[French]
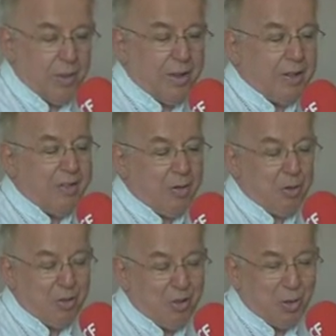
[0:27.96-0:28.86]
Oui,
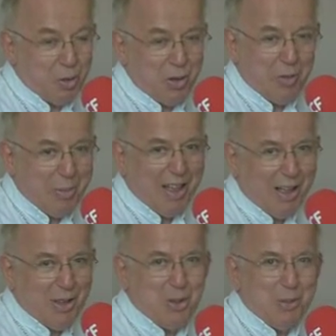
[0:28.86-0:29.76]
80 ans, c'est toujours un
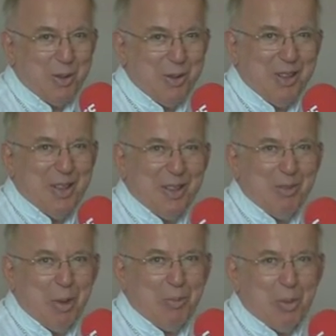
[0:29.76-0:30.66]
bel âge, on peut le dire,
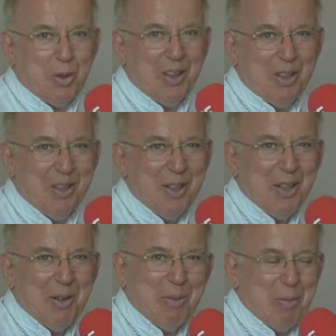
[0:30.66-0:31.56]
euh, même pour les,
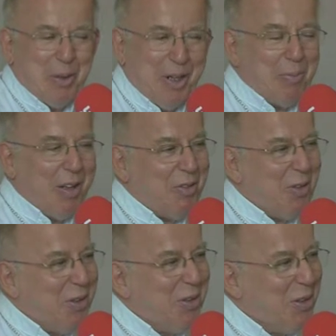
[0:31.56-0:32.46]
même pour les
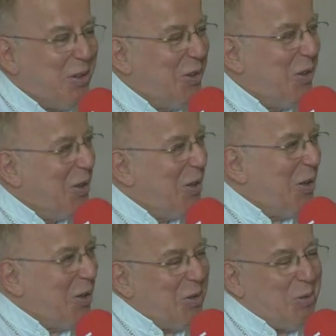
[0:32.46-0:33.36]
personnes. Euh,
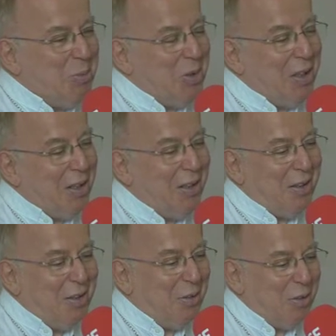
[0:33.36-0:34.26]
euh,
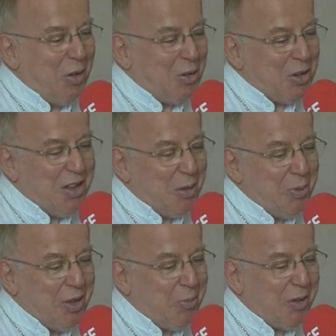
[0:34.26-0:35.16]
mais en général,
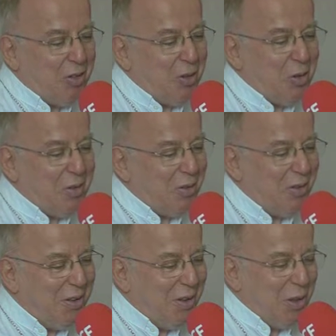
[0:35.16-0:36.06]
pour les personnes,
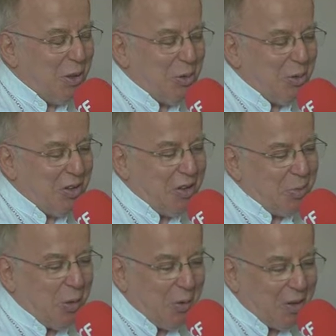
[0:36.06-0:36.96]
on
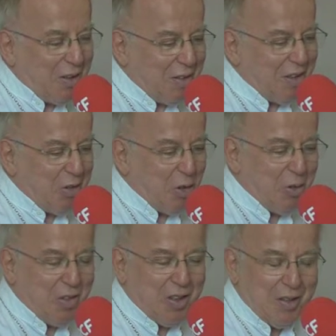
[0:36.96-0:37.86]
dit, bon, 80
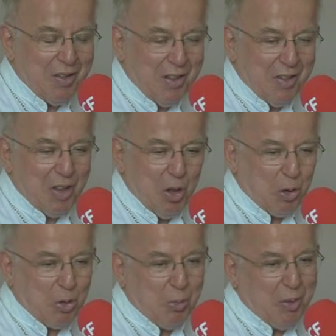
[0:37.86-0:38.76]
ans, c'est, c'est
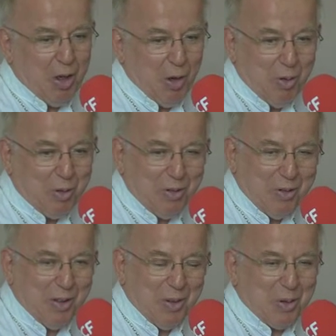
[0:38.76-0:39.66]
l'heure du bilan.
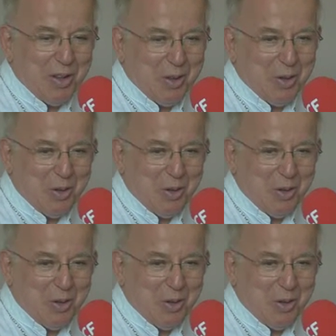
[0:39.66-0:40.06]
C'est, on,